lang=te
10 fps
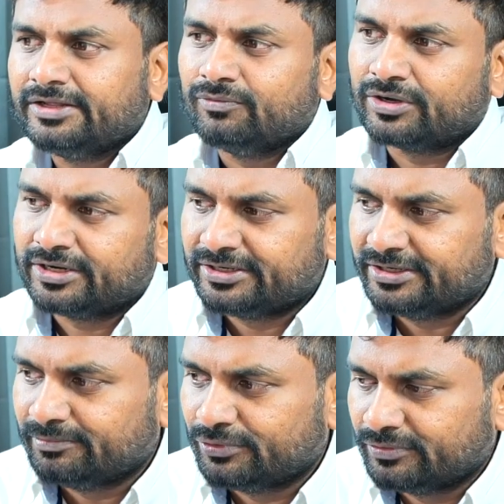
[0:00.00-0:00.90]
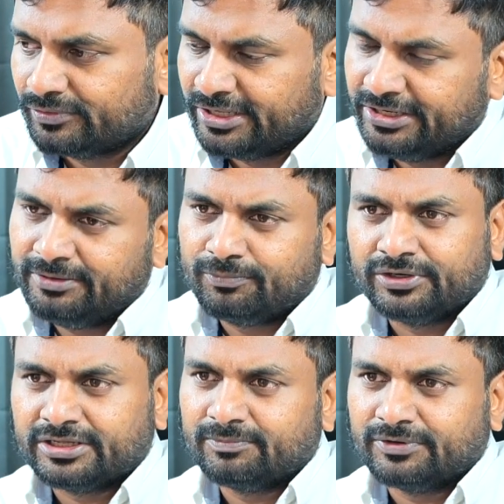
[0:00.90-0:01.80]
అంటే ఒక్కటండి ఇప్పుడు ఎనీ
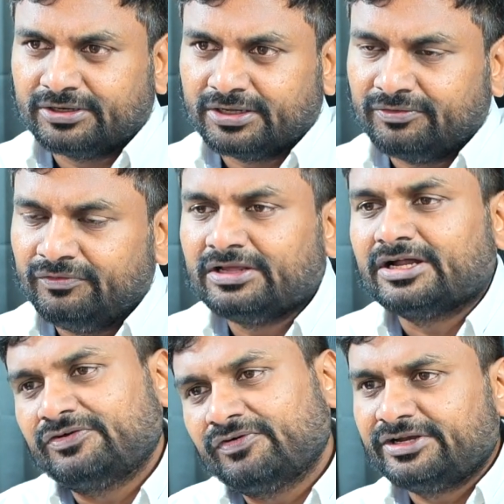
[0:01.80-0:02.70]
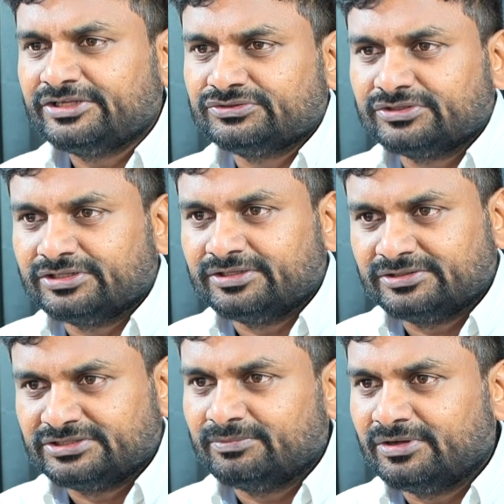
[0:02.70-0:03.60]
పొలిటికల్ పట్న వీళ్ళకి అడ్వాంటేజ్ ఉంటుంది
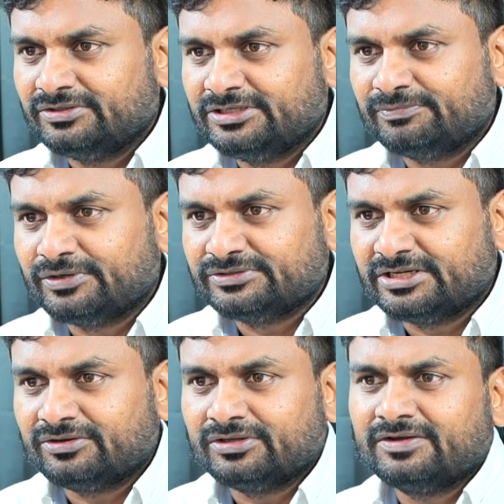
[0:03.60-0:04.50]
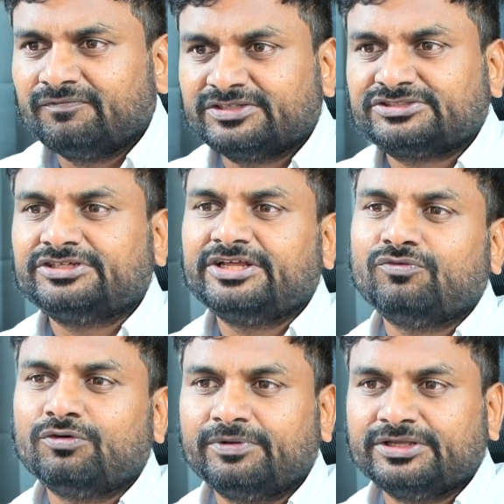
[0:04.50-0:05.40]
సినిమాలు చెప్పినట్టు చాలా రోజులుగా ఫస్ట్ డే
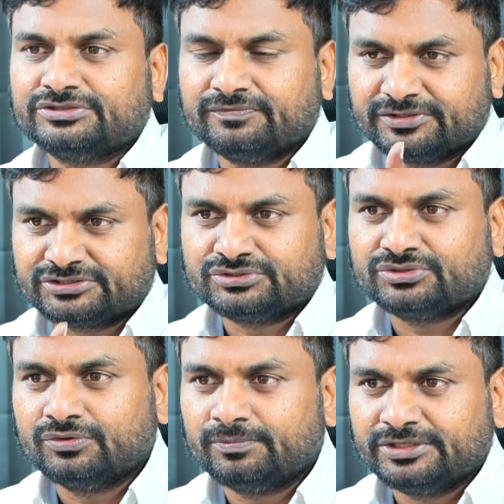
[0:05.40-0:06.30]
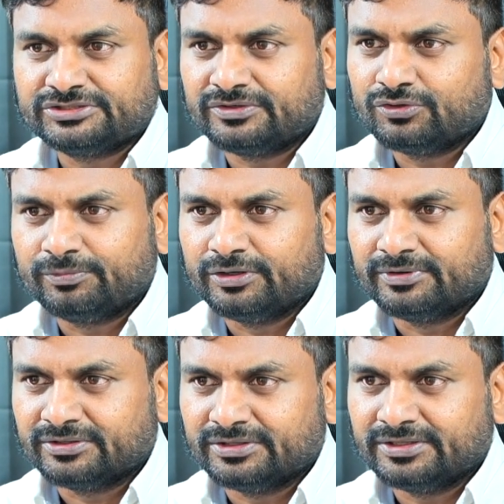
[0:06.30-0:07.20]
ఓపెనింగ్స్ ఫస్ట్ షో ఓపెనింగ్స్ వరకు
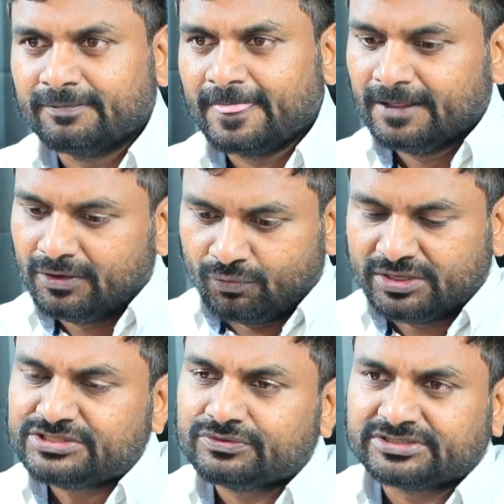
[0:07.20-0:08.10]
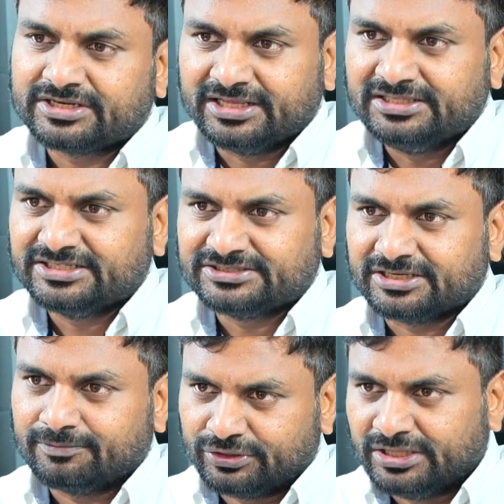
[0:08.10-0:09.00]
ఉపయోగపడుతుంది వన్స్ ఒకసారి
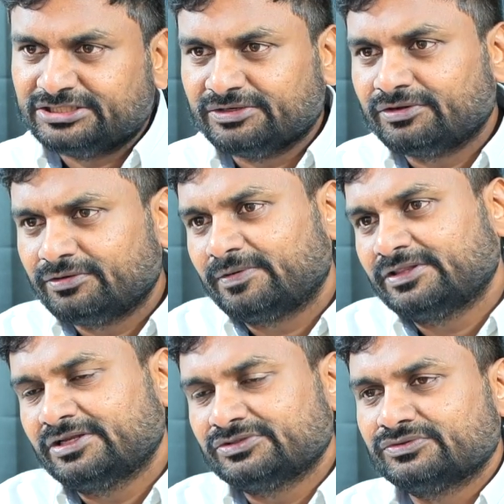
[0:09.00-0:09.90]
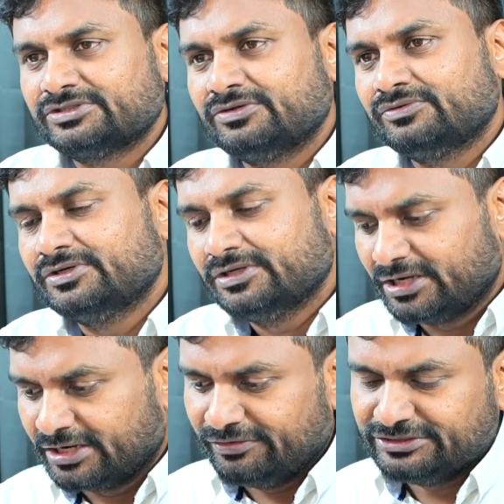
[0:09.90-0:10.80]
గెలిచేసాక ఇప్పుడు గెలిచే వరకు పద్నాలుగు సంవత్సరాలు
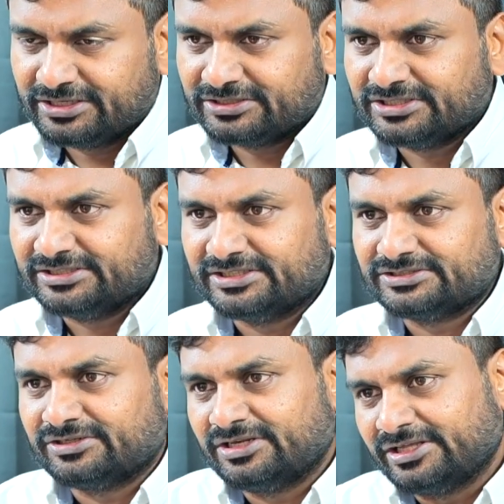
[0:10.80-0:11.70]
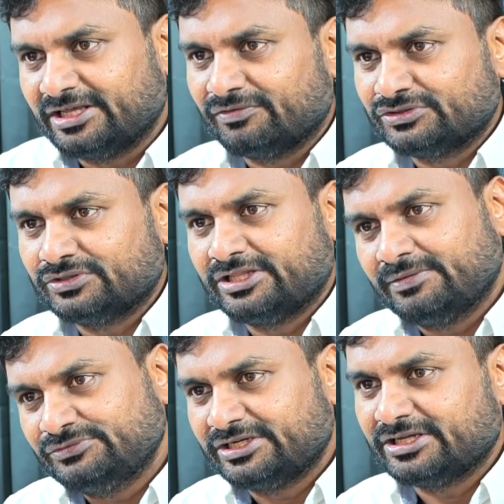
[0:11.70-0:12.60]
అక్కడ విజయ్ గారు స్టార్ట్ చేస్తున్నారు లేదా గెలవచ్చు లేదా
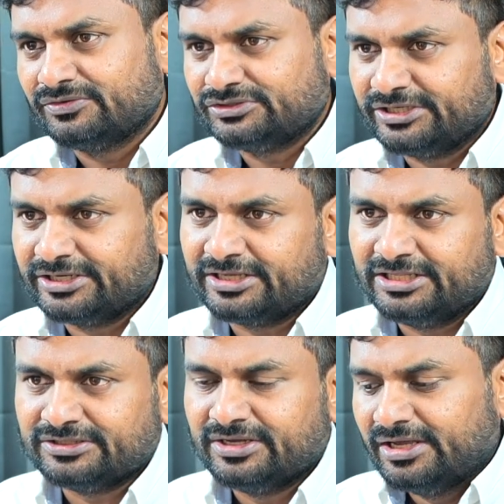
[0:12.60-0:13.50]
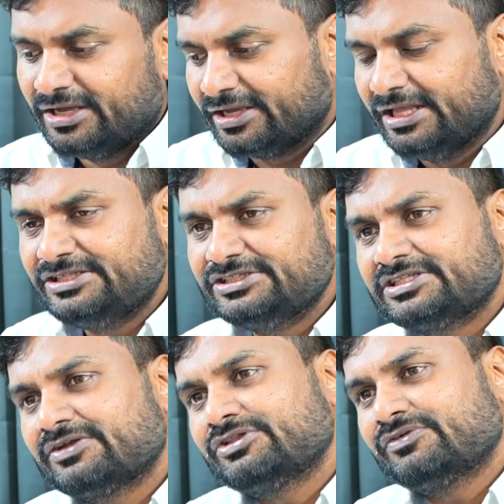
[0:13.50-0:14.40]
ఎంజీఆర్ కావచ్చు ఎన్టీఆర్ గెలిచి గెలిచిన
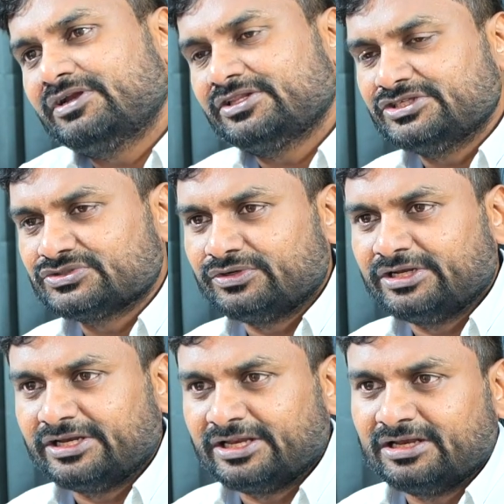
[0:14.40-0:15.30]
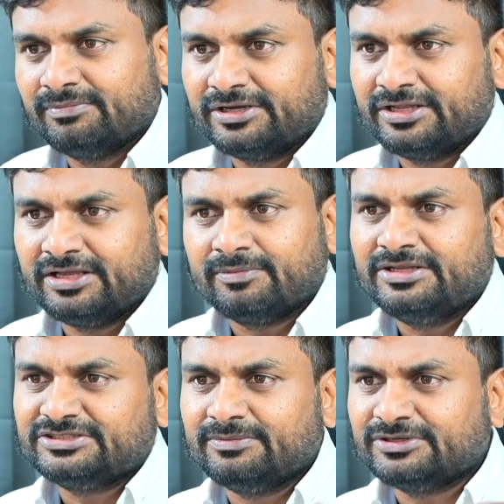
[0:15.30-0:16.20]
తర్వాత వాళ్ళు తీసుకునే నిర్ణయాలను బట్టి ఇంకా
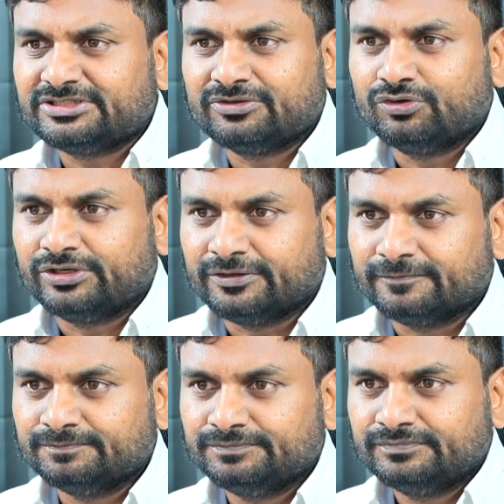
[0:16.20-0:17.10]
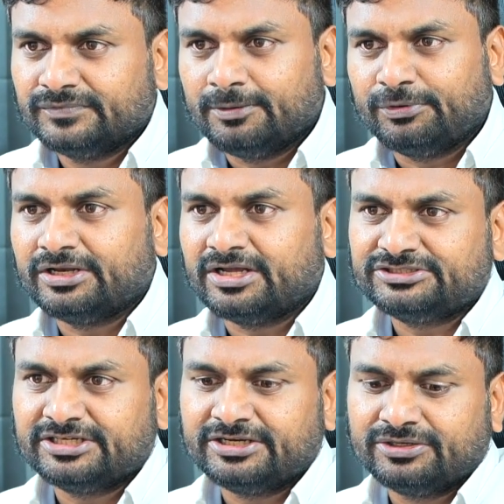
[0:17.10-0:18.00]
మళ్ళీ సినిమా స్టార్ కొట్టారు ఇప్పుడు నేను
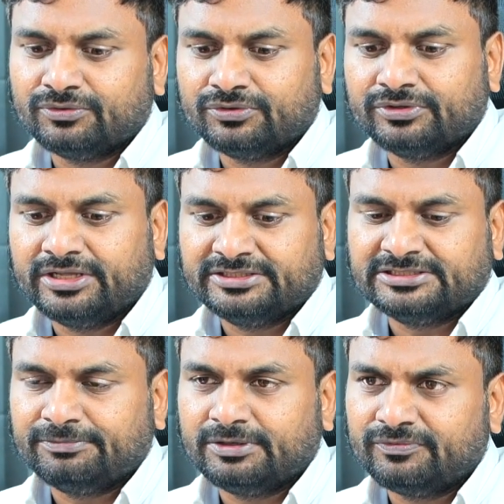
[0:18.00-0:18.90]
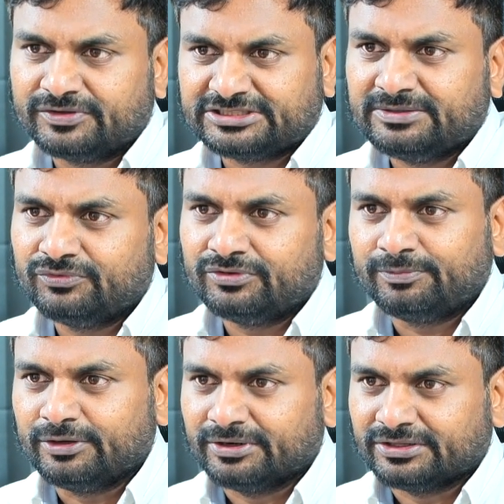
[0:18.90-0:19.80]
రాజశేఖర రెడ్డి కొడుకుని అని చెప్పినప్పుడు ఫస్ట్ టైం
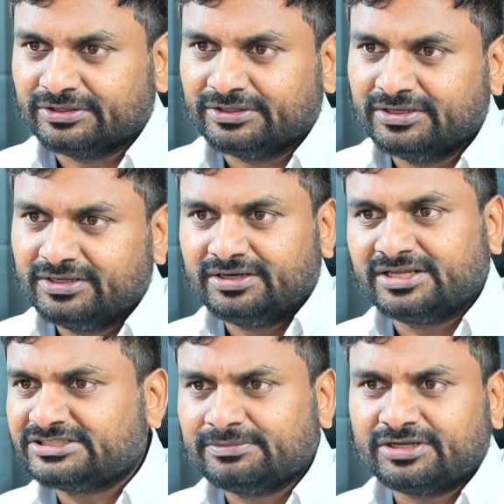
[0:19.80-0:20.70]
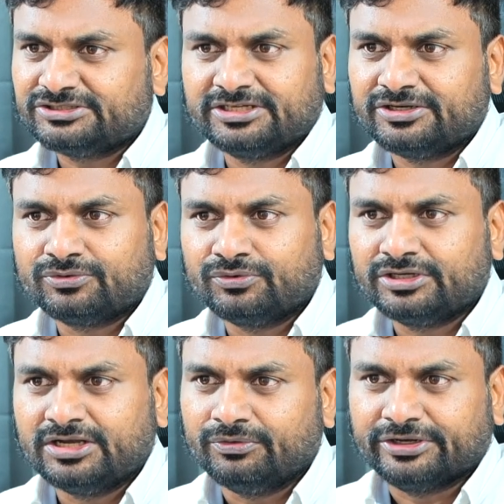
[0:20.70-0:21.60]
ఉపయోగపడుతుంది నెక్స్ట్ టైం రాజశేఖర రెడ్డి కొడుకుగా